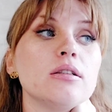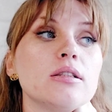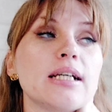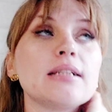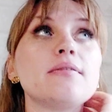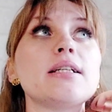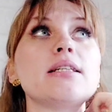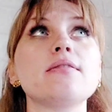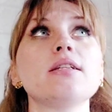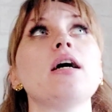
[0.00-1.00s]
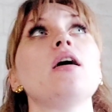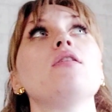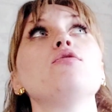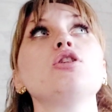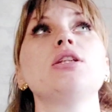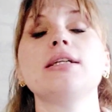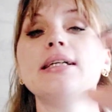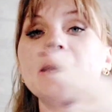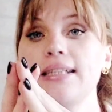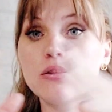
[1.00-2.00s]
Соответственно, вот
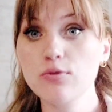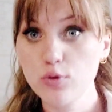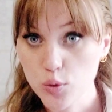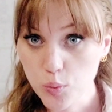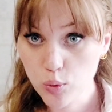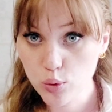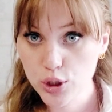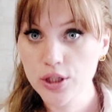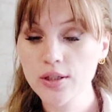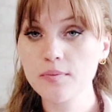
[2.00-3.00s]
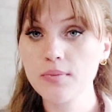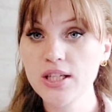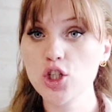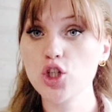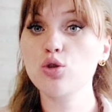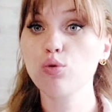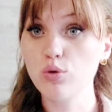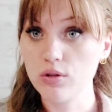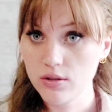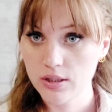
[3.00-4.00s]
этот вот путь
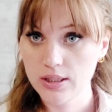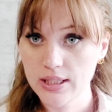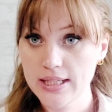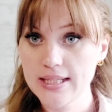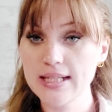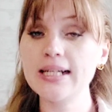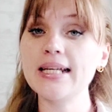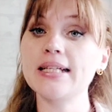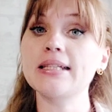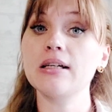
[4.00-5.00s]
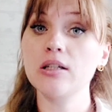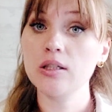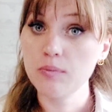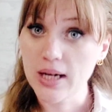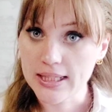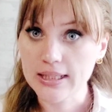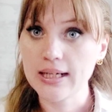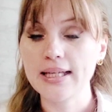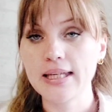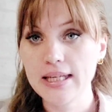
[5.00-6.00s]
между э, яйцеклеткой, э,
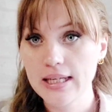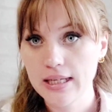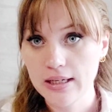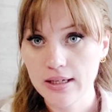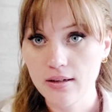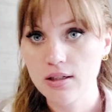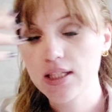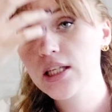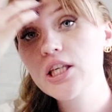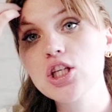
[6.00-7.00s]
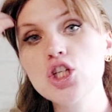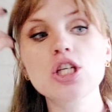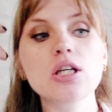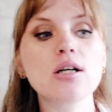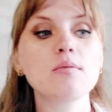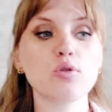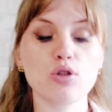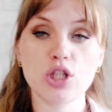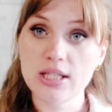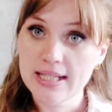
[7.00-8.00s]
маткой и э, яичником, то
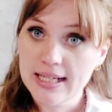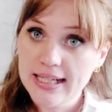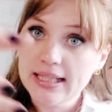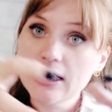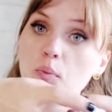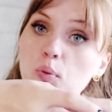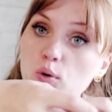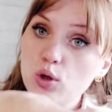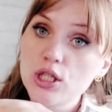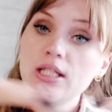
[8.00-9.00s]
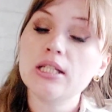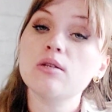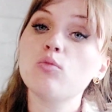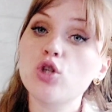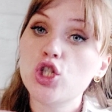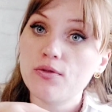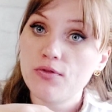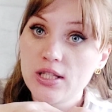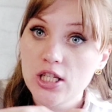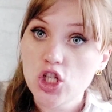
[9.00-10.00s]
есть яйцеклетка просто не может
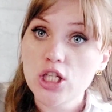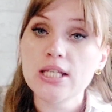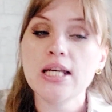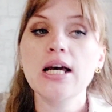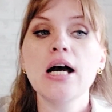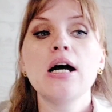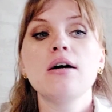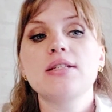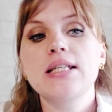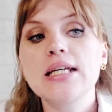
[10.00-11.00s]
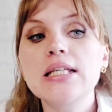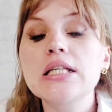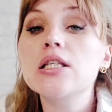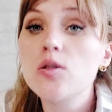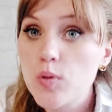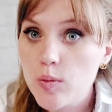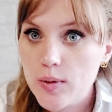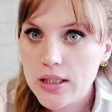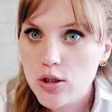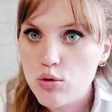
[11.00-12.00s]
физически встретиться с
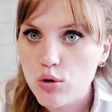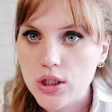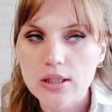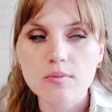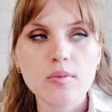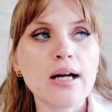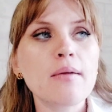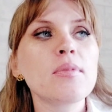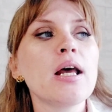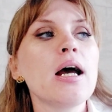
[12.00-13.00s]
сперматозоидом, да,